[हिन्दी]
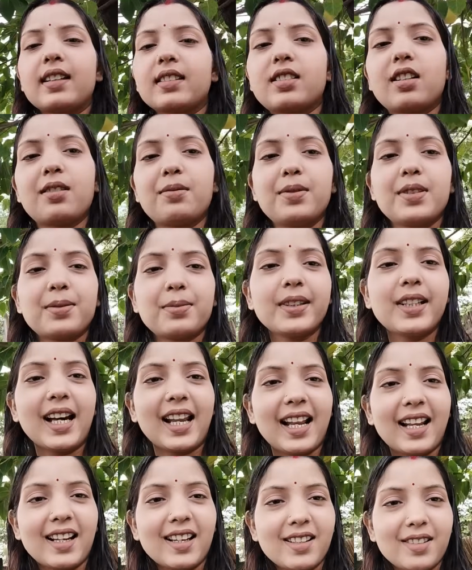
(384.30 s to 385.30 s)
का सर्विस भी
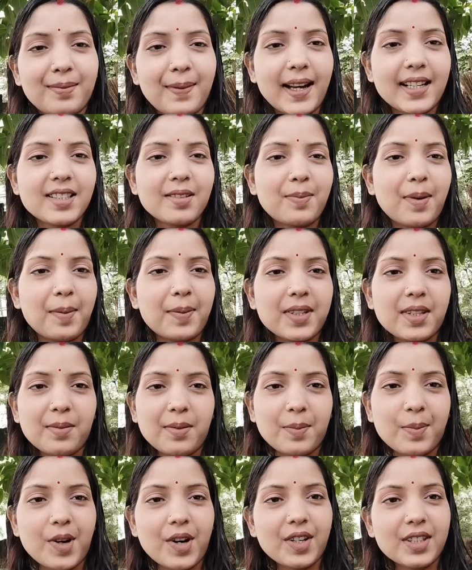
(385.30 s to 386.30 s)
कराना है और मानसिक पापा से
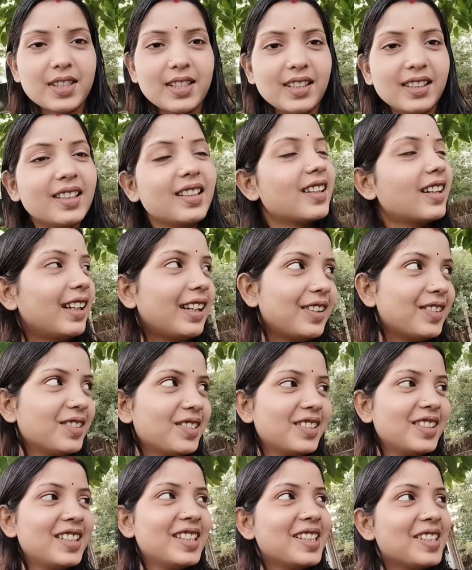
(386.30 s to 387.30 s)
मैं बहुत जिद करी हूँ
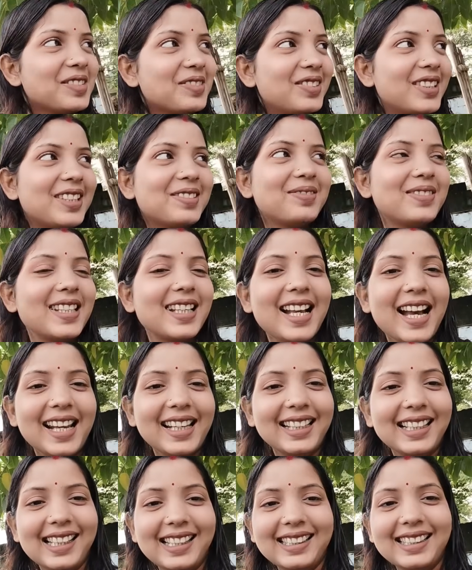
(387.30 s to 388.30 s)
फिल्म
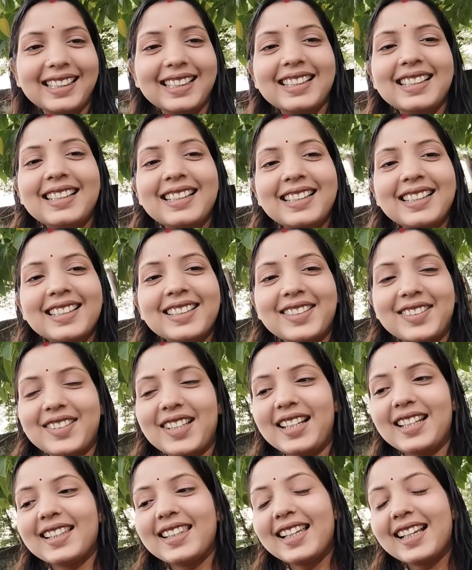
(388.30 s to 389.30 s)
दिखाने के लिए तो
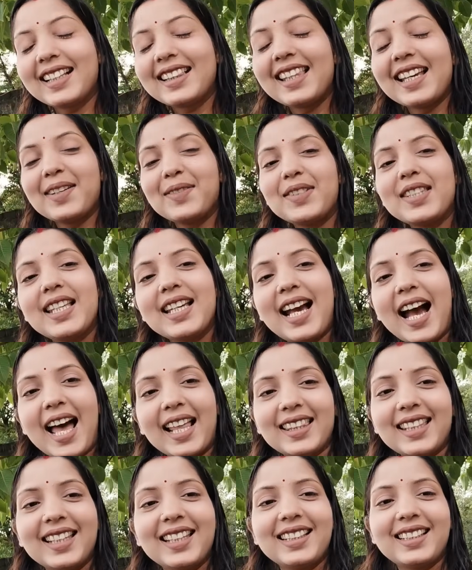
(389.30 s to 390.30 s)
चलिए देखते हैं अभी
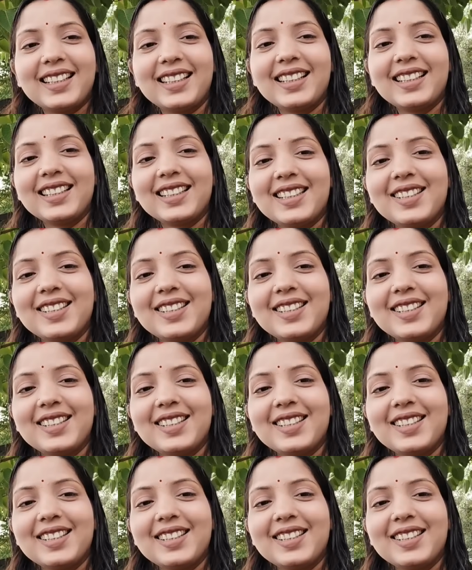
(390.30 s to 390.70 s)
दिखाते हैं कि नहीं